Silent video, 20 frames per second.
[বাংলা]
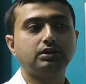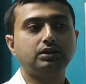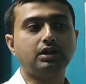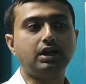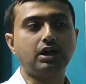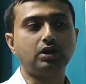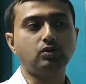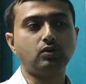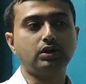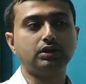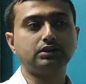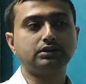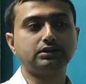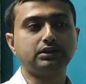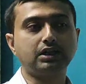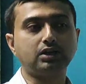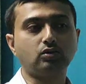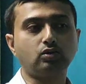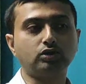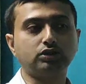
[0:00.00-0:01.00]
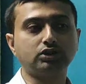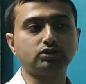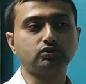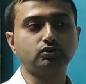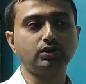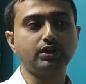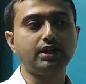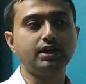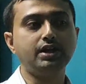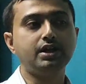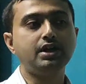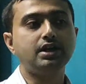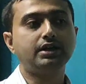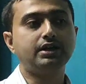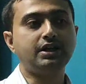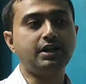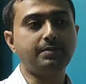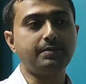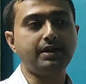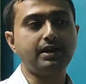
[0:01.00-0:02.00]
গারোয়ান তার কথা শুনে
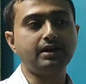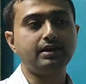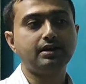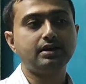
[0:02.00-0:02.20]
নেমে